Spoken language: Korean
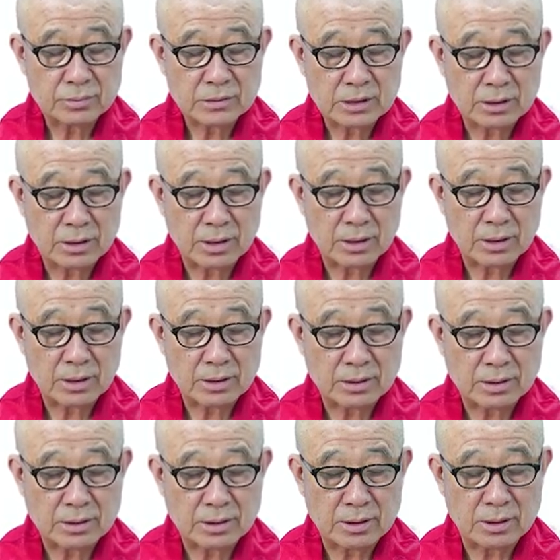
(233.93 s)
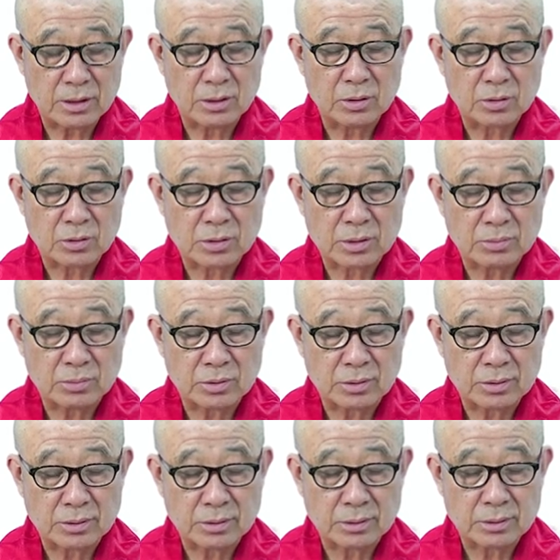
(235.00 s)
경에 대해서 이제 영어로 전부
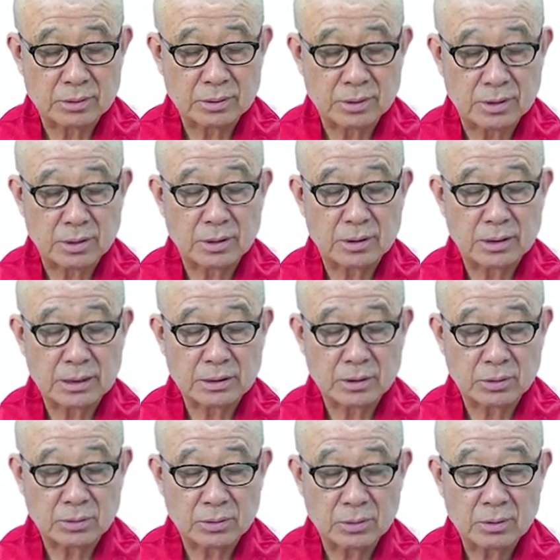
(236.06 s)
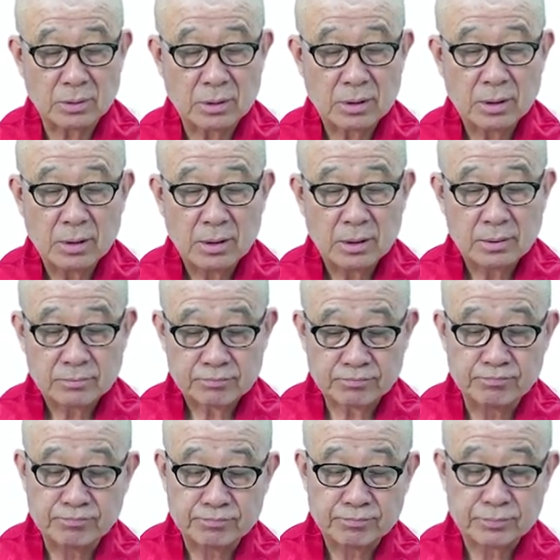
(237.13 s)
그 영역을 하셨고
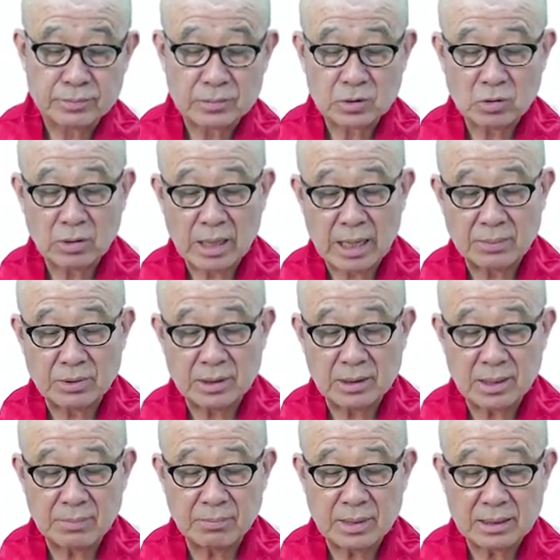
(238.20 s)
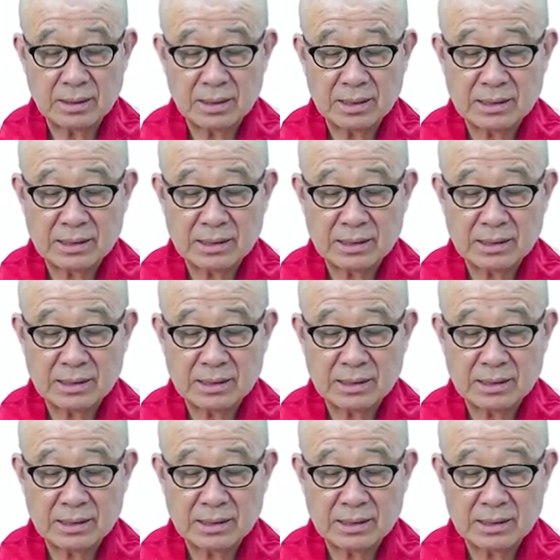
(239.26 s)
또 아비담마타